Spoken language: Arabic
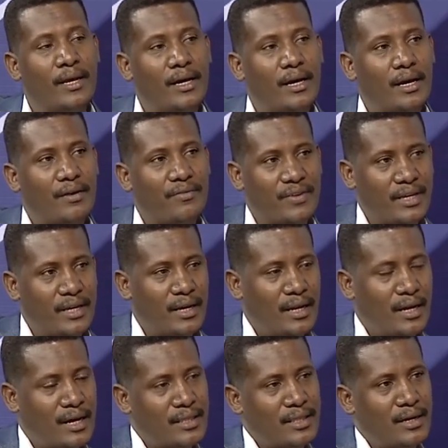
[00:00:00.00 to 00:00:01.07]
في
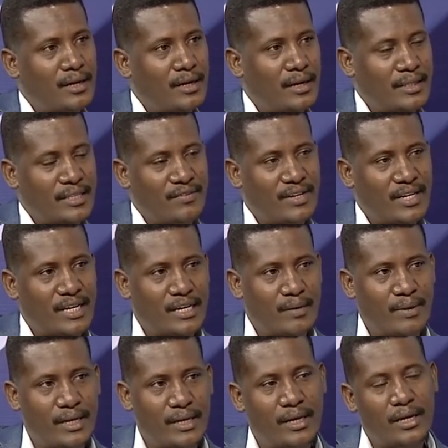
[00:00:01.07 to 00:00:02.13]
هذا الاحتفال
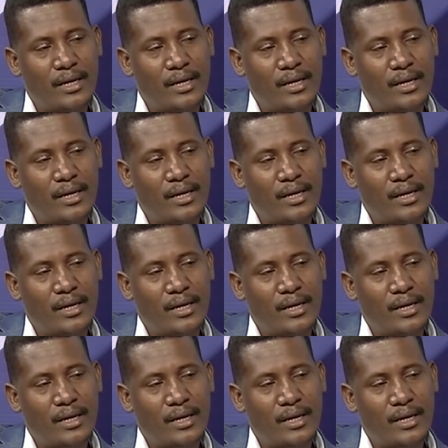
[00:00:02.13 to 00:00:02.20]
الكبير